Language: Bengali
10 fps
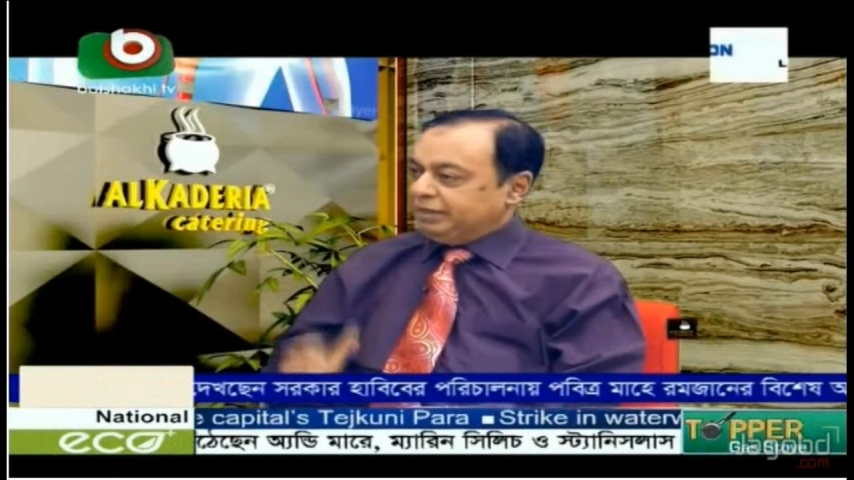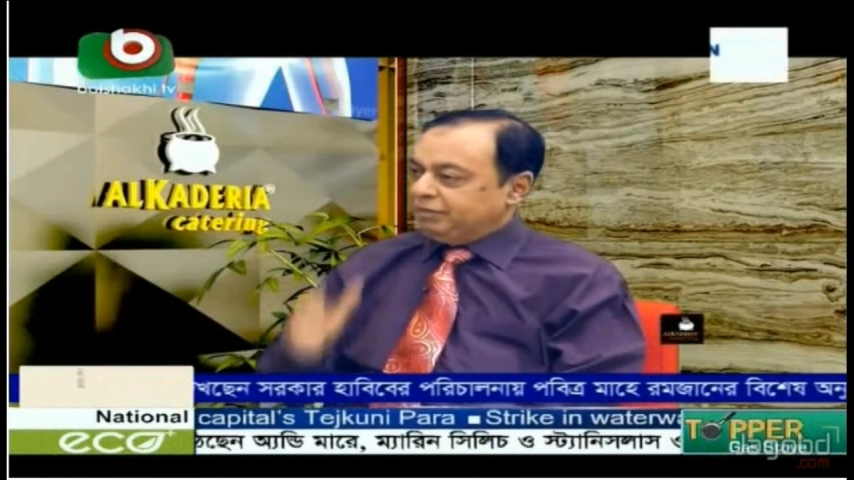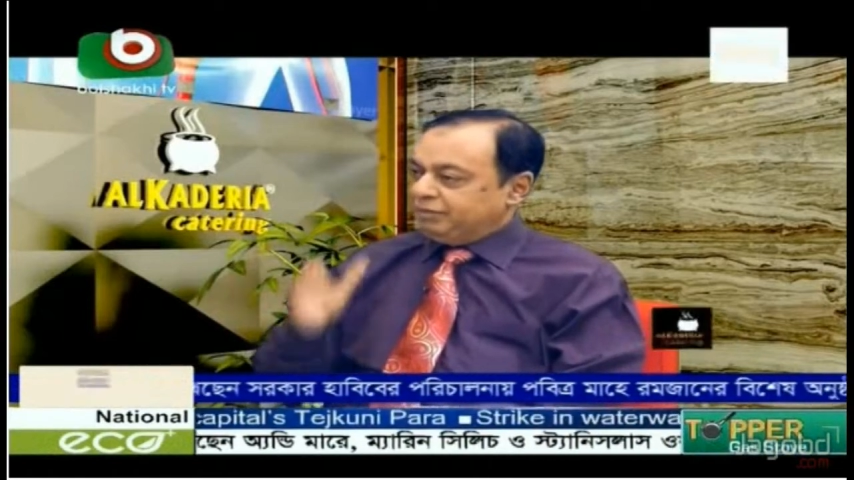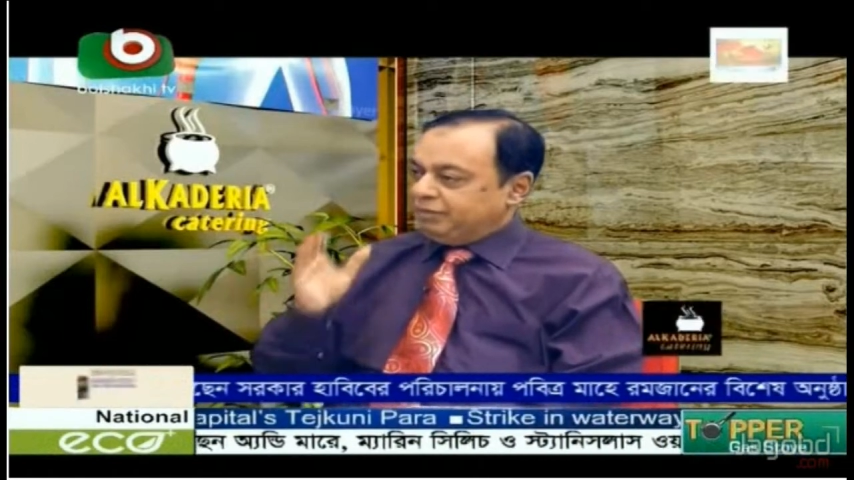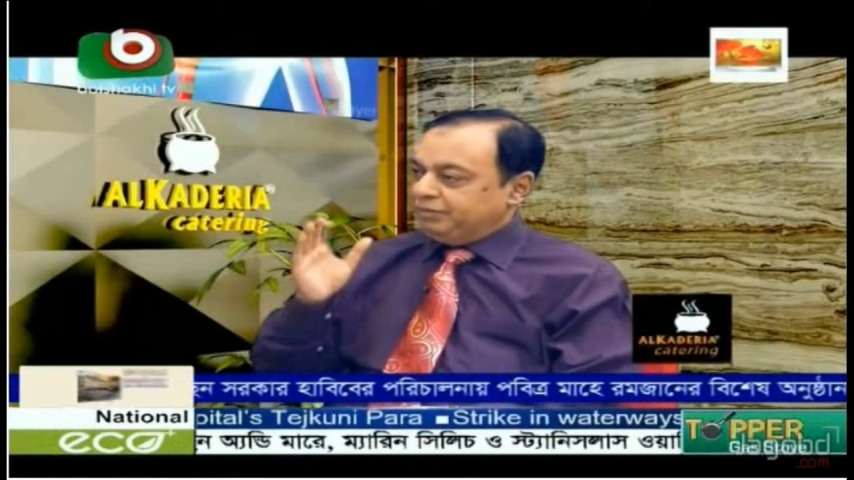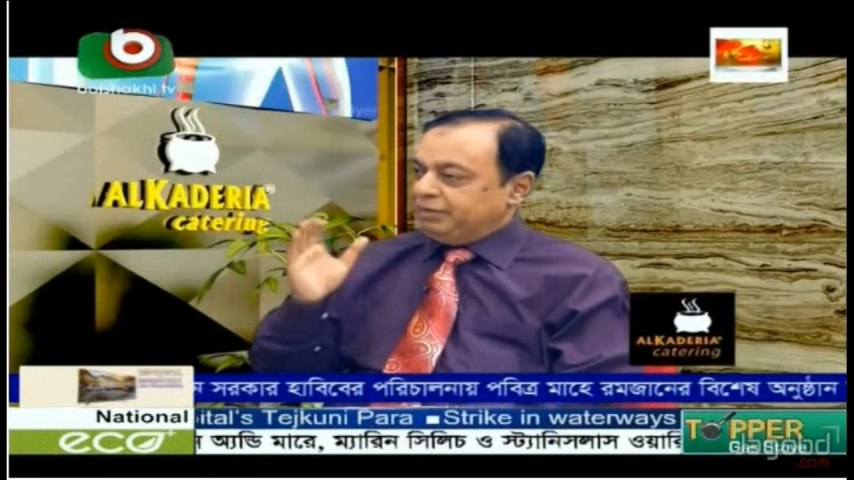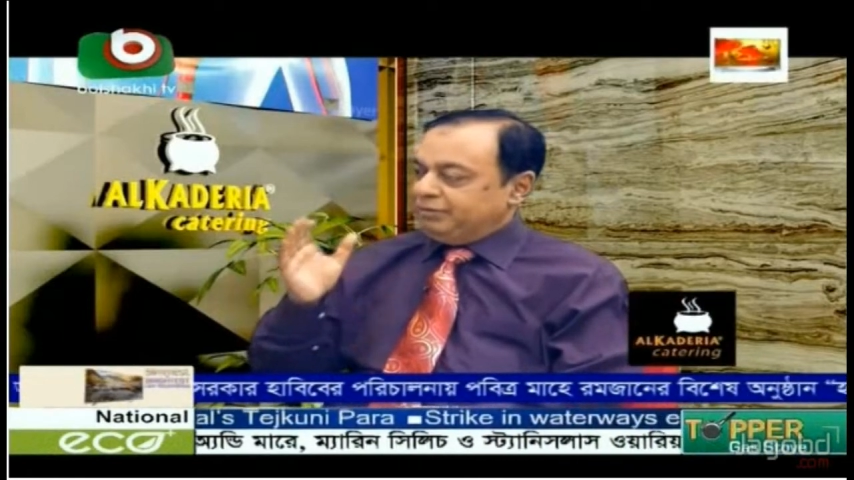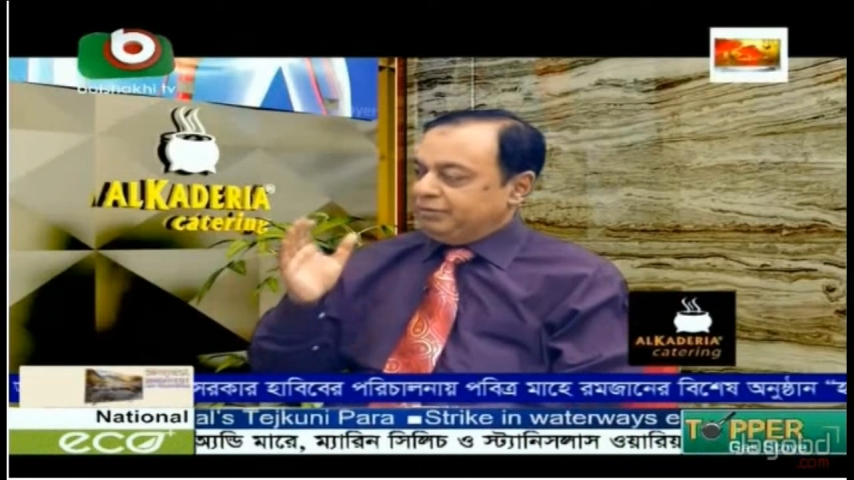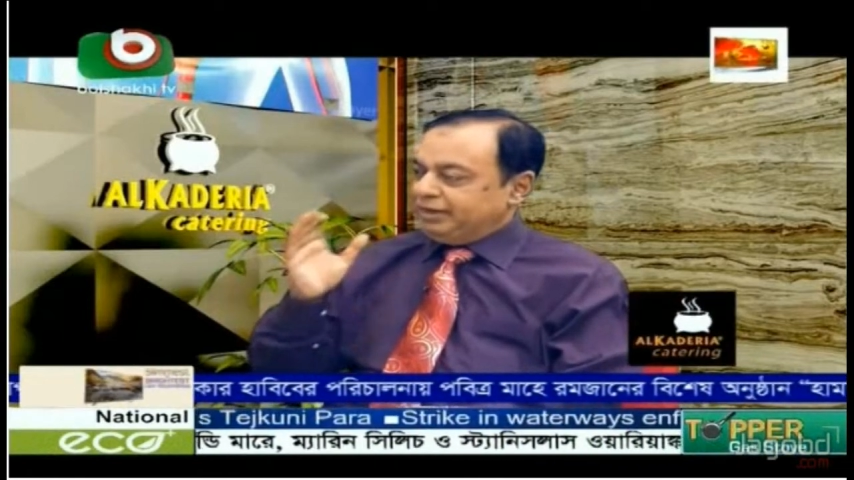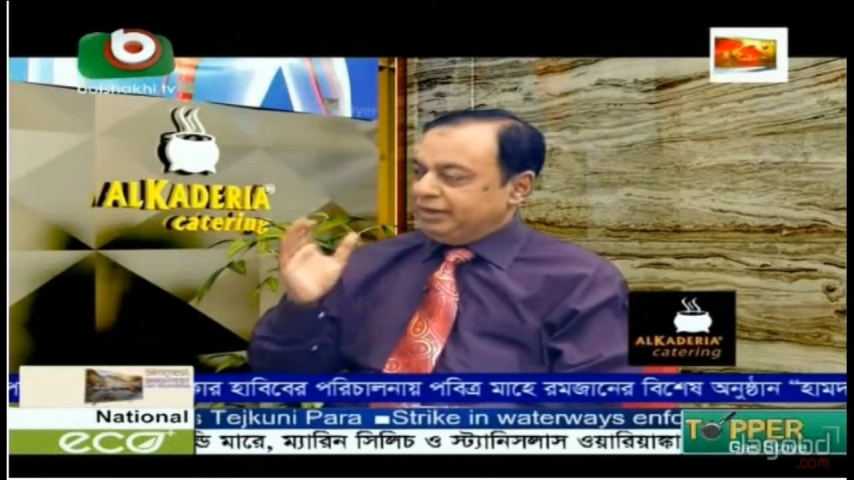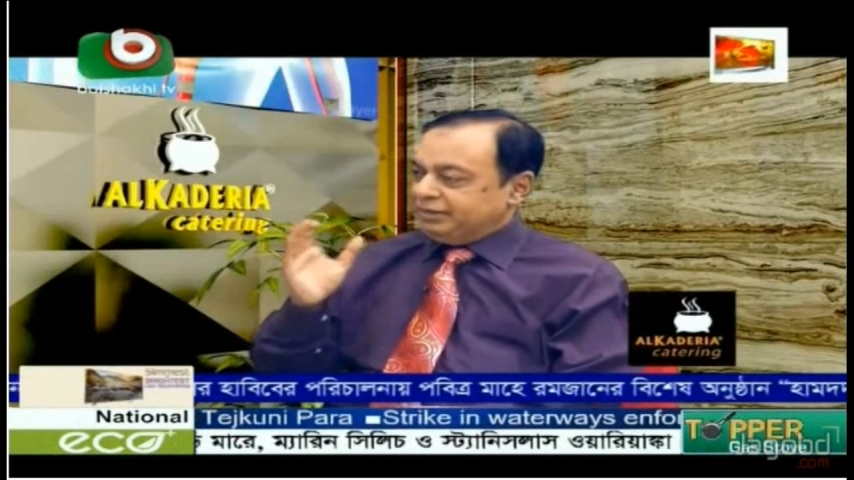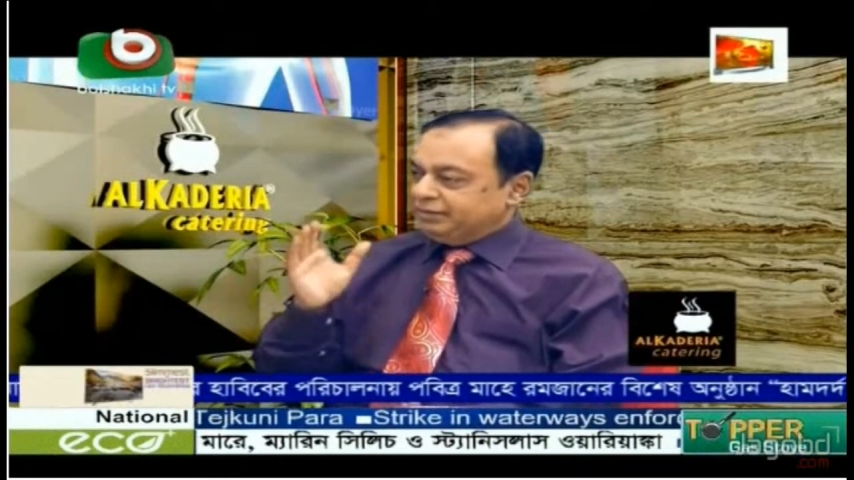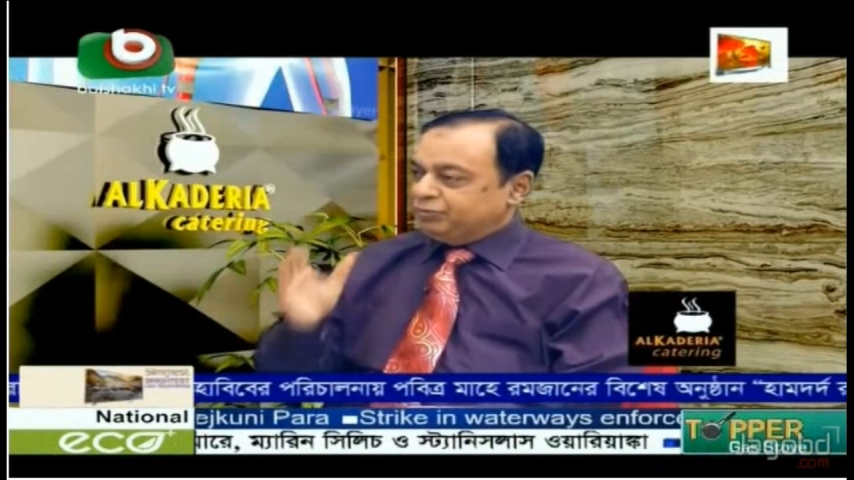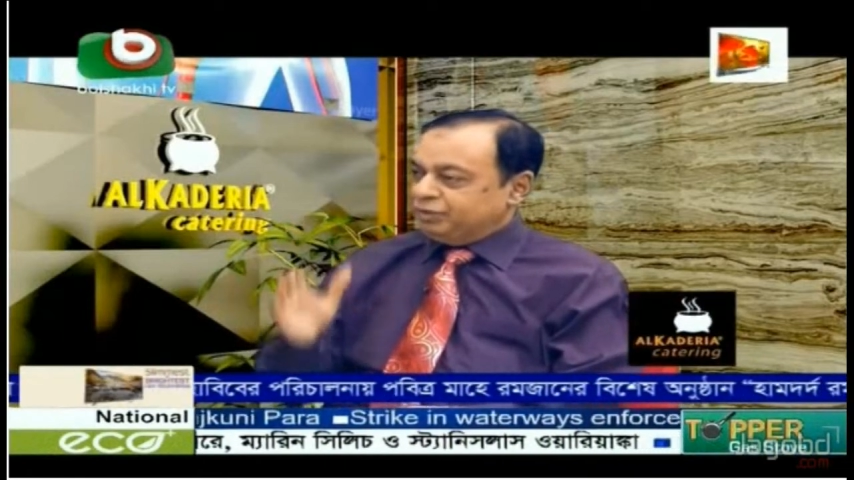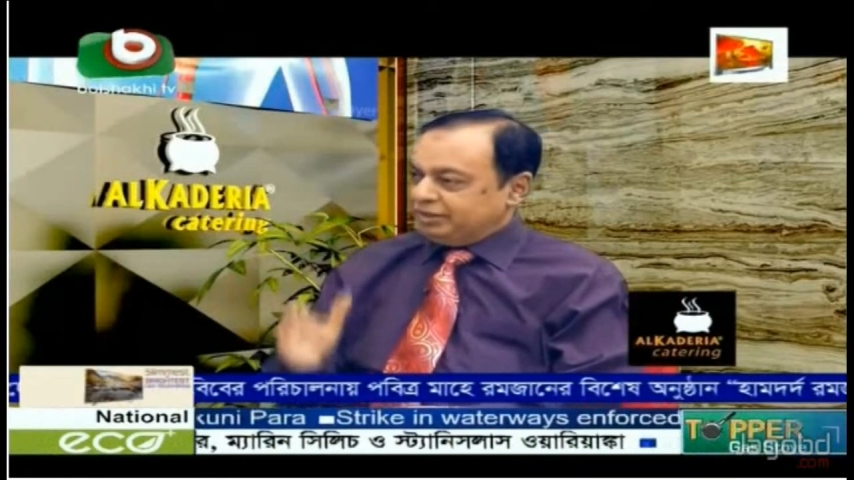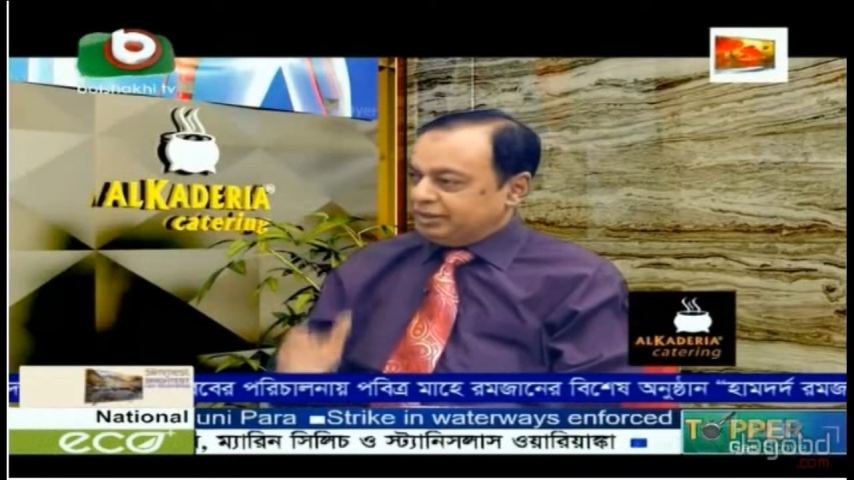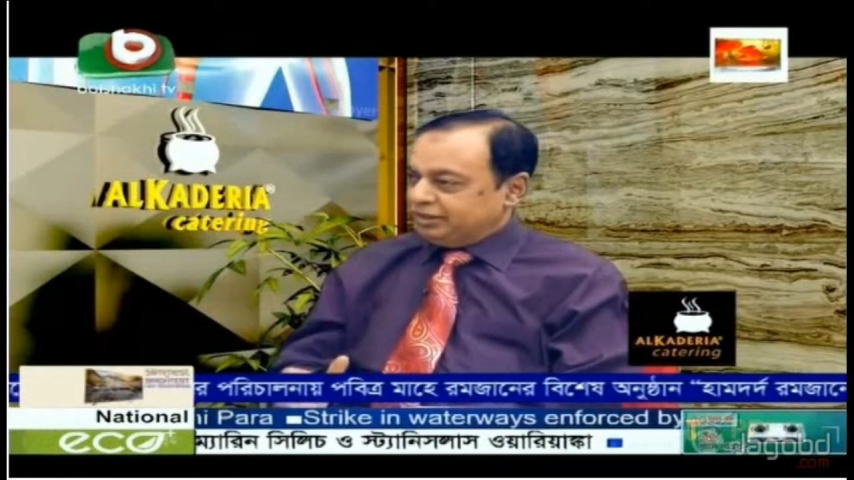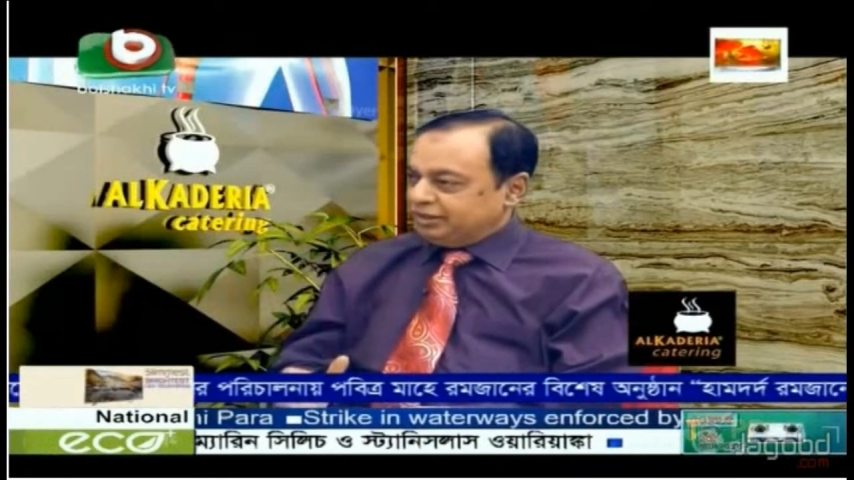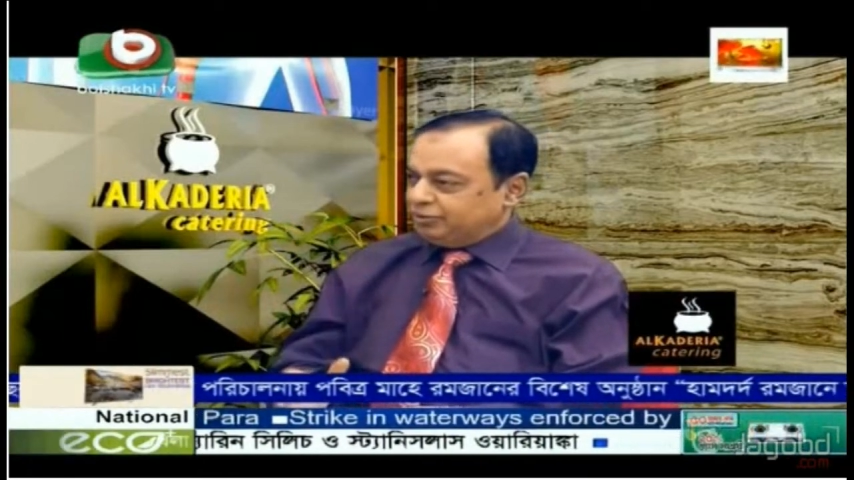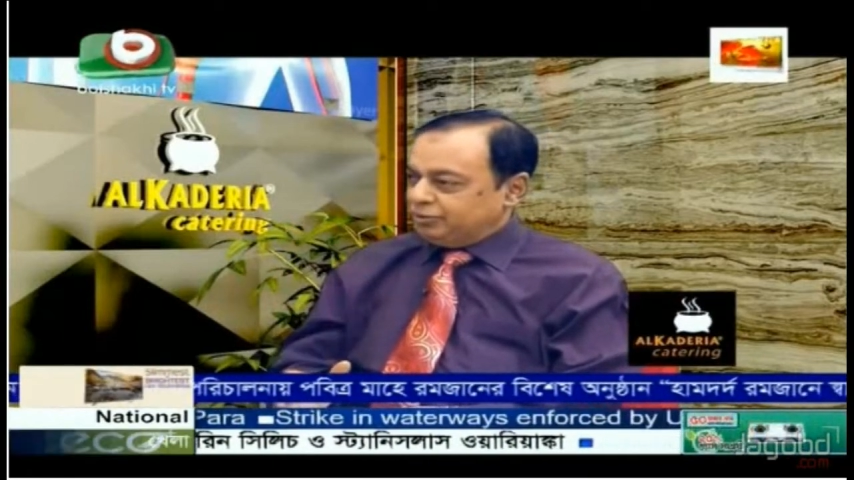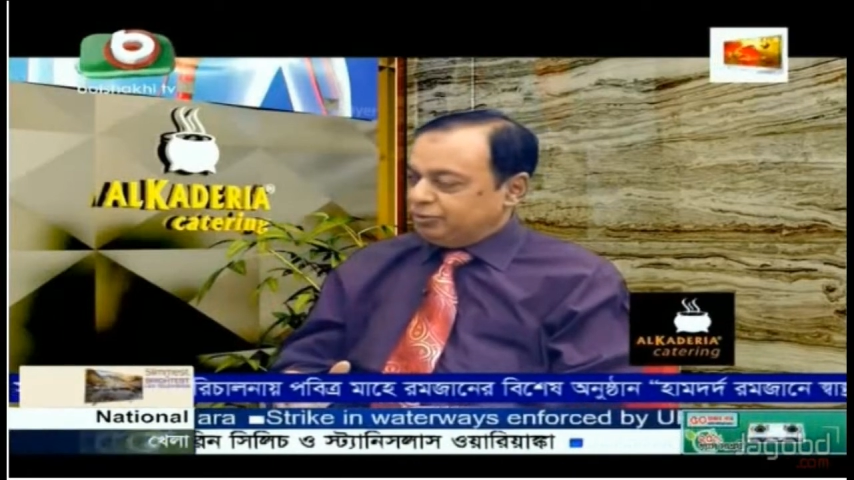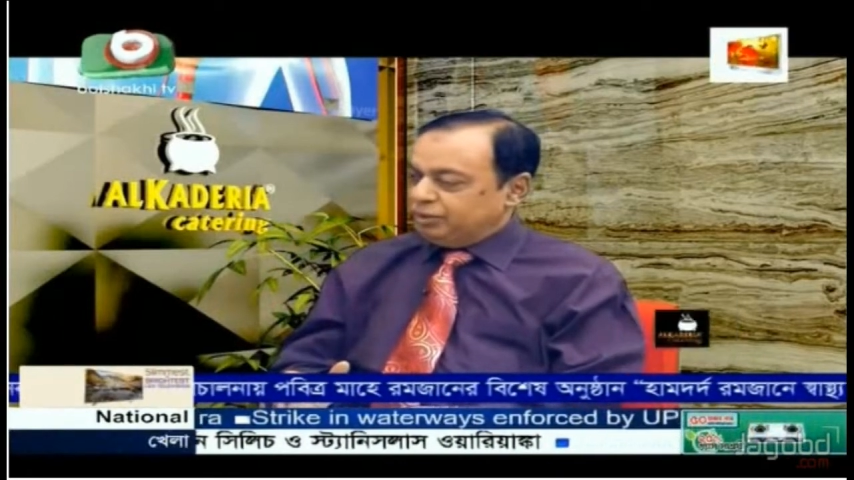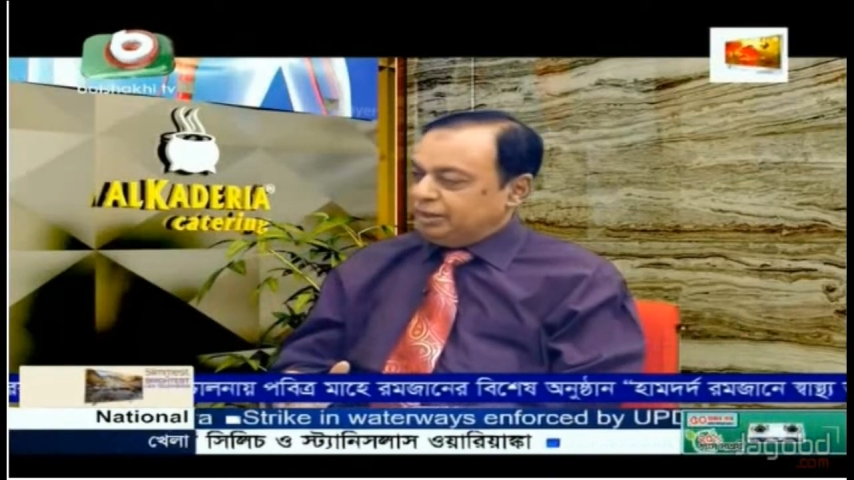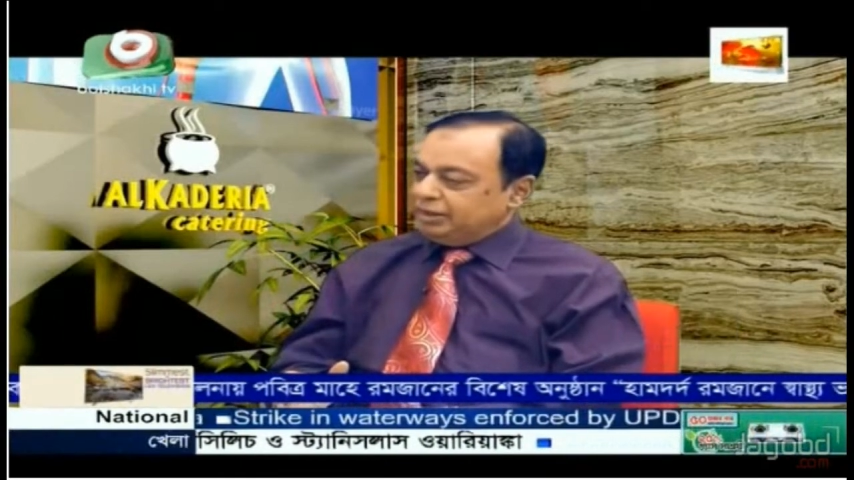এভাবে মানে হিসাব করে জাকাত দেওয়া হতো